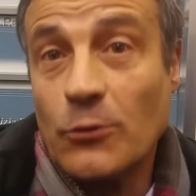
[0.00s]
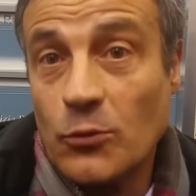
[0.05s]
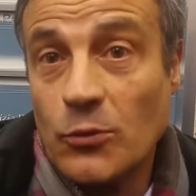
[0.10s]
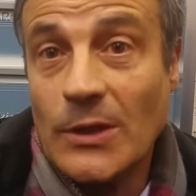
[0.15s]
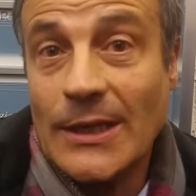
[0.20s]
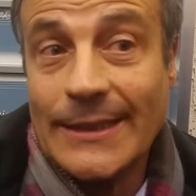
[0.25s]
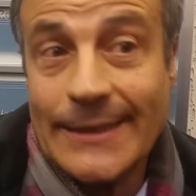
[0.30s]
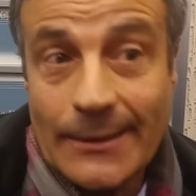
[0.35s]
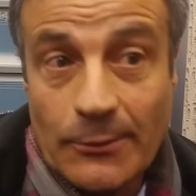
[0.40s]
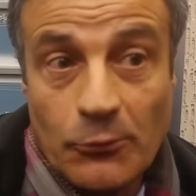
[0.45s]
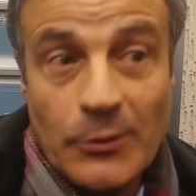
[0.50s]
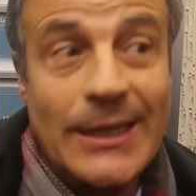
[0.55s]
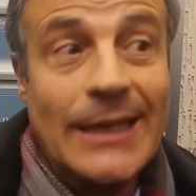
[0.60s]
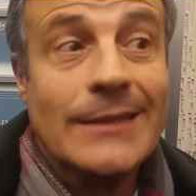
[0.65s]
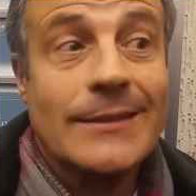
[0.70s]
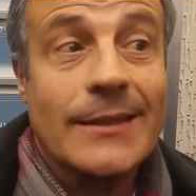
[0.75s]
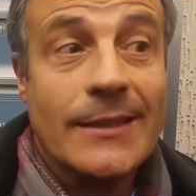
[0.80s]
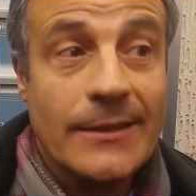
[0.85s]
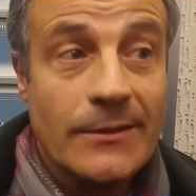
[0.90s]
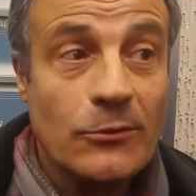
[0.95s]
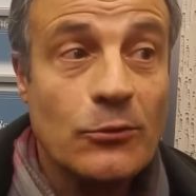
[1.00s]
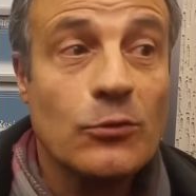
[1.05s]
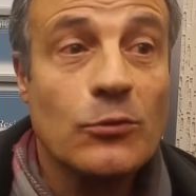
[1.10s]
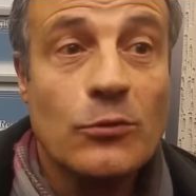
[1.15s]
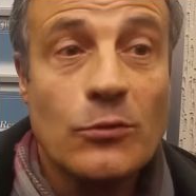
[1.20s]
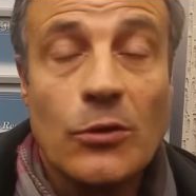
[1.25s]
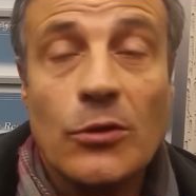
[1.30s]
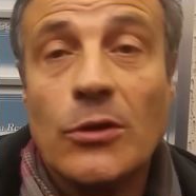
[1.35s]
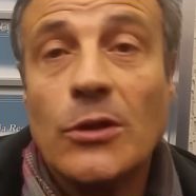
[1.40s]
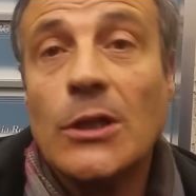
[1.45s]
nulla da qui al
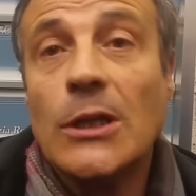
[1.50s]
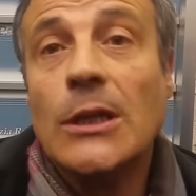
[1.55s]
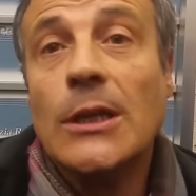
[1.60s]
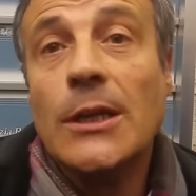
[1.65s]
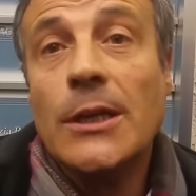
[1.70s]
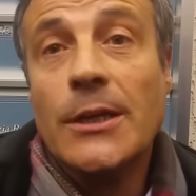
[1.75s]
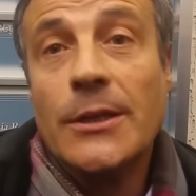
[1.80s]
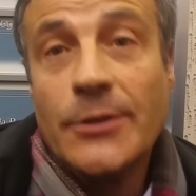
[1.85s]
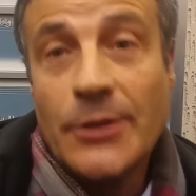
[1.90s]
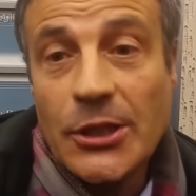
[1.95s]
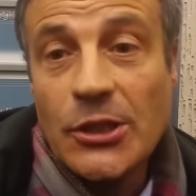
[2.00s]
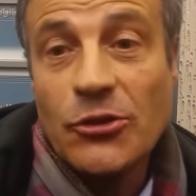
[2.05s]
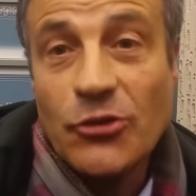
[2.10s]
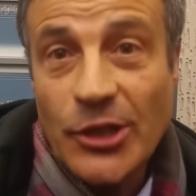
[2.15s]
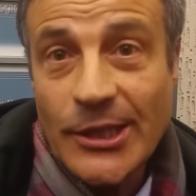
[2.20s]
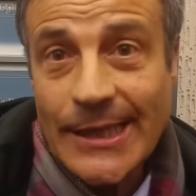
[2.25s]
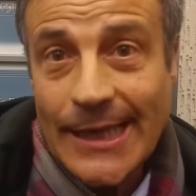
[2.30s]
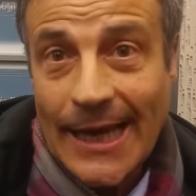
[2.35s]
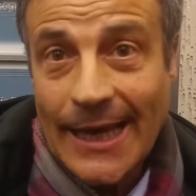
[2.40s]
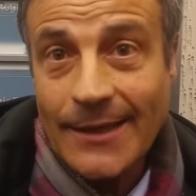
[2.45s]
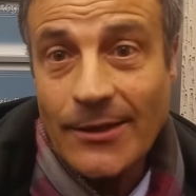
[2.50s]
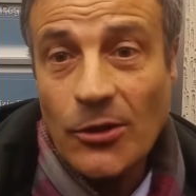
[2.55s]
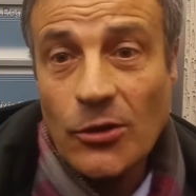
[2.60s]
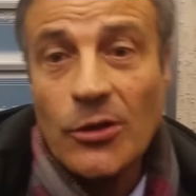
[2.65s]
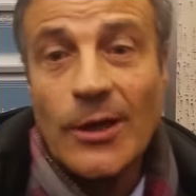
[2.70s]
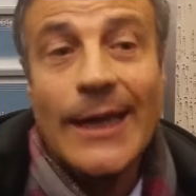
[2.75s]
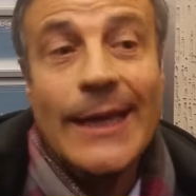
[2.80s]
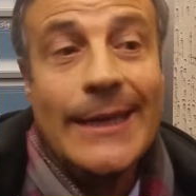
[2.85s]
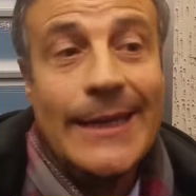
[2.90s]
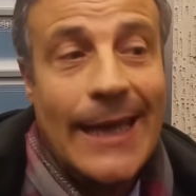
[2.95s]
31 di
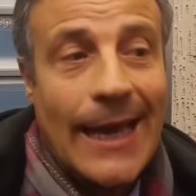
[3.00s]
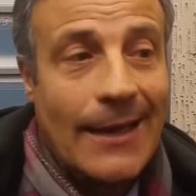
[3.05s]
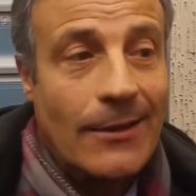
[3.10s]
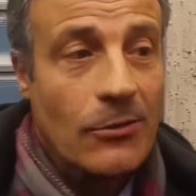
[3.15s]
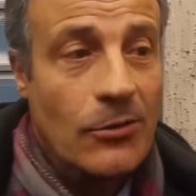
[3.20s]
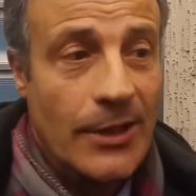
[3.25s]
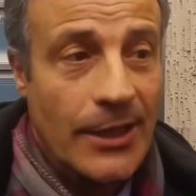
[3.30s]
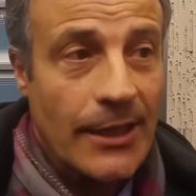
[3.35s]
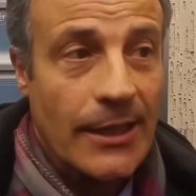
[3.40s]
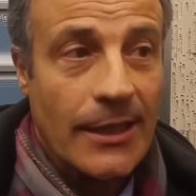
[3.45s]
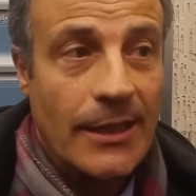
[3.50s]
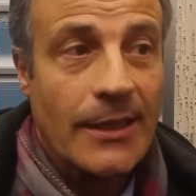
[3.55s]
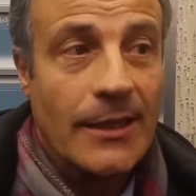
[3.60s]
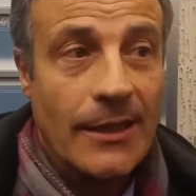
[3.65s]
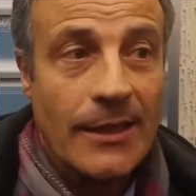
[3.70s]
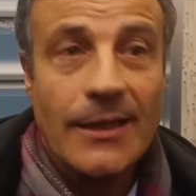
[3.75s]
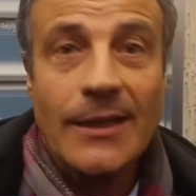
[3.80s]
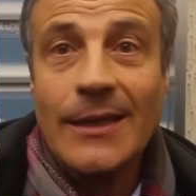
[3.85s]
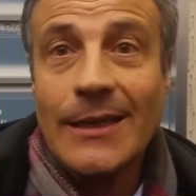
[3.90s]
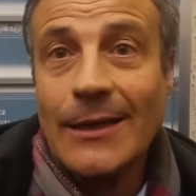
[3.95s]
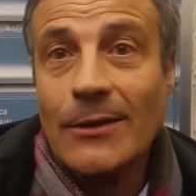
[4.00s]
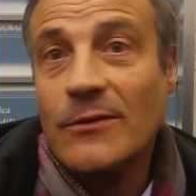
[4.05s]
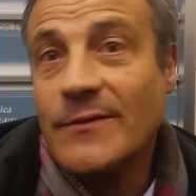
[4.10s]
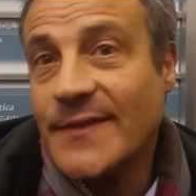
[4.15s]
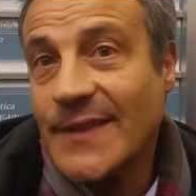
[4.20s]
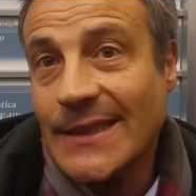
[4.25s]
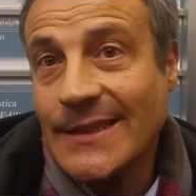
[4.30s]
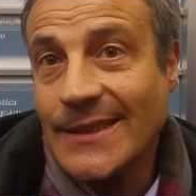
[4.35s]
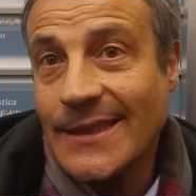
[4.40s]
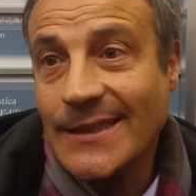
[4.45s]
gennaio, è chiaro che la
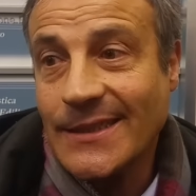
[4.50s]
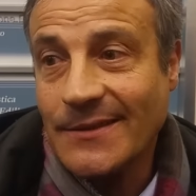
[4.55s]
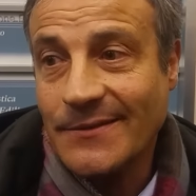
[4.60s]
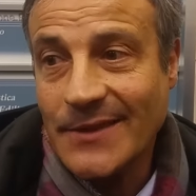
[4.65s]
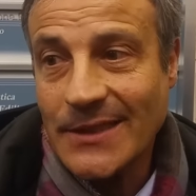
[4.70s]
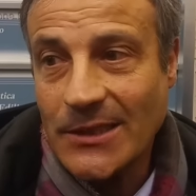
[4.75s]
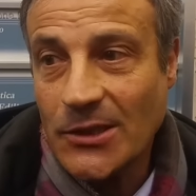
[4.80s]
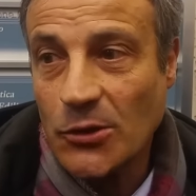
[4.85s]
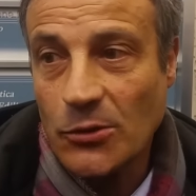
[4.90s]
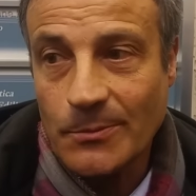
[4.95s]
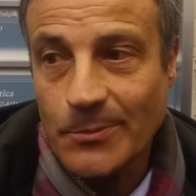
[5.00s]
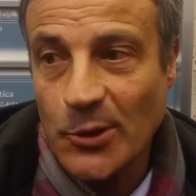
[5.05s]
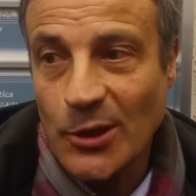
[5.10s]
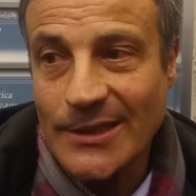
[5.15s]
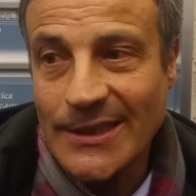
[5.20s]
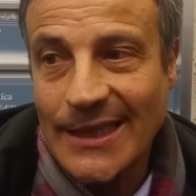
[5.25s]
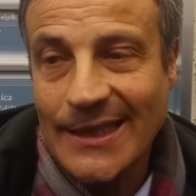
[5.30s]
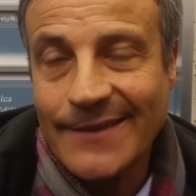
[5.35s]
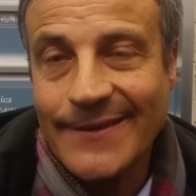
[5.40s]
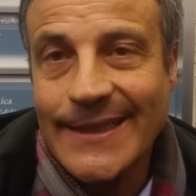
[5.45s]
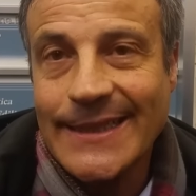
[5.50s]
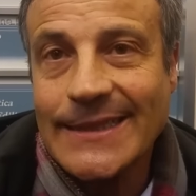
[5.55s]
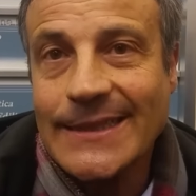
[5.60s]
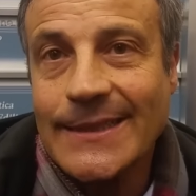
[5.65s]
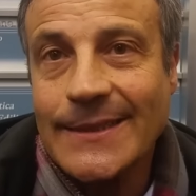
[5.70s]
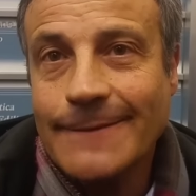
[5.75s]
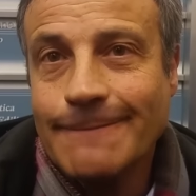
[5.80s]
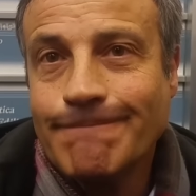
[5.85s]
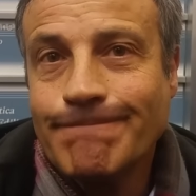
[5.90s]
conferenza dei servizi non può andare avanti.